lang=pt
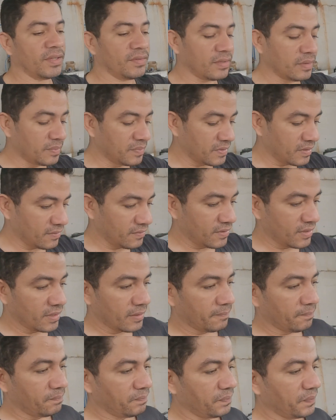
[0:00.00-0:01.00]
Olha só pra você
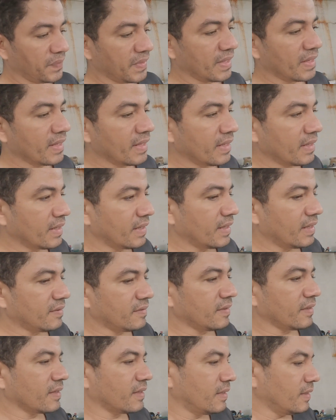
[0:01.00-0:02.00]
ver.
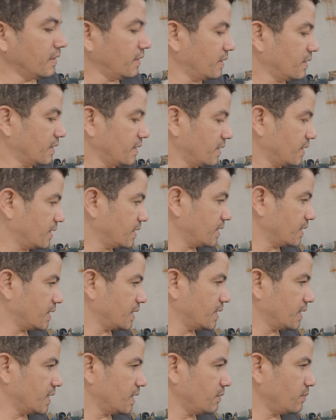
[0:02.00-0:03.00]
Esse aqui,
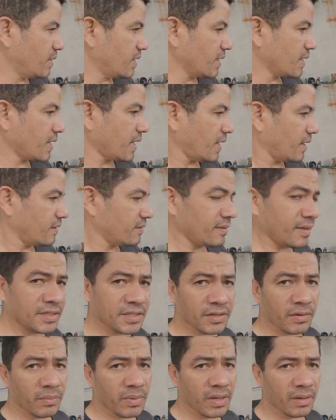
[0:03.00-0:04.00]
que branco é esse? Eu
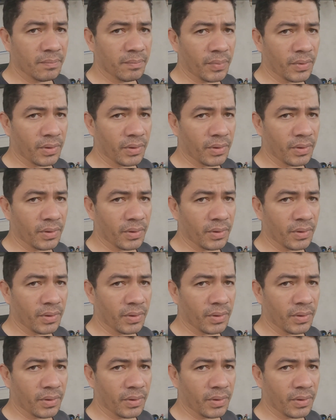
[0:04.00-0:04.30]
acho que é o branco